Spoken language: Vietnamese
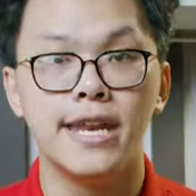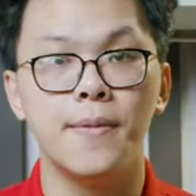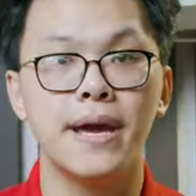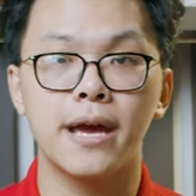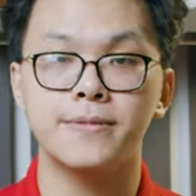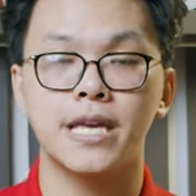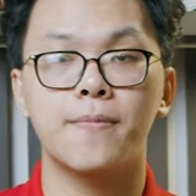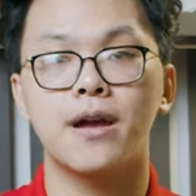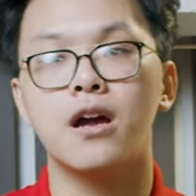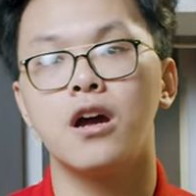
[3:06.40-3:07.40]
Nếu mà anh em
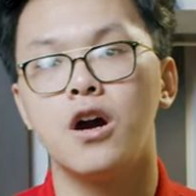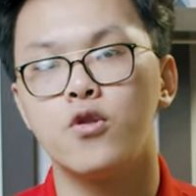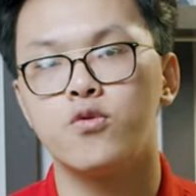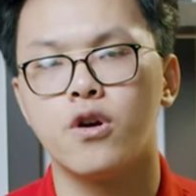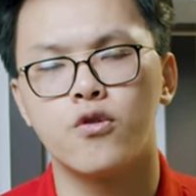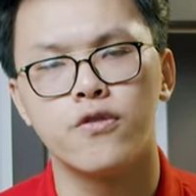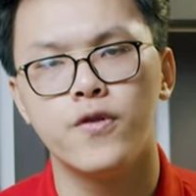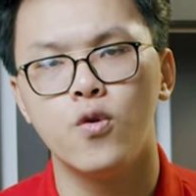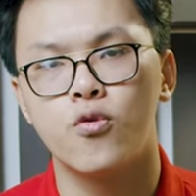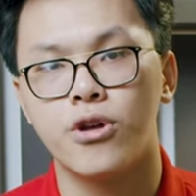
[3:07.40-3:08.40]
xem các
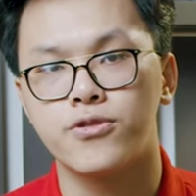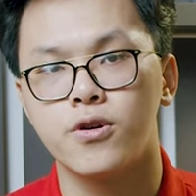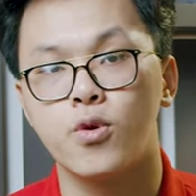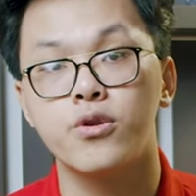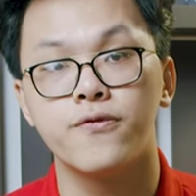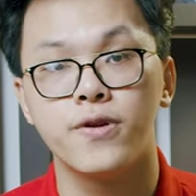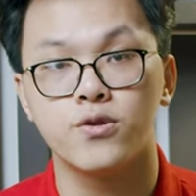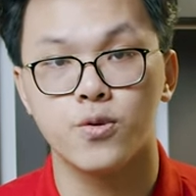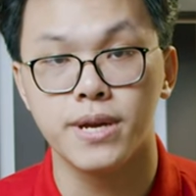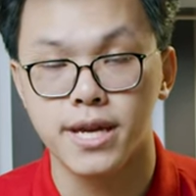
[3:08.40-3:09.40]
review router, quick review
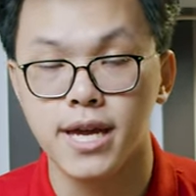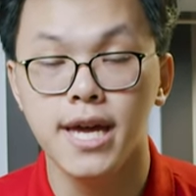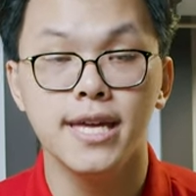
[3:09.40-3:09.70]
của chúng mình ấy,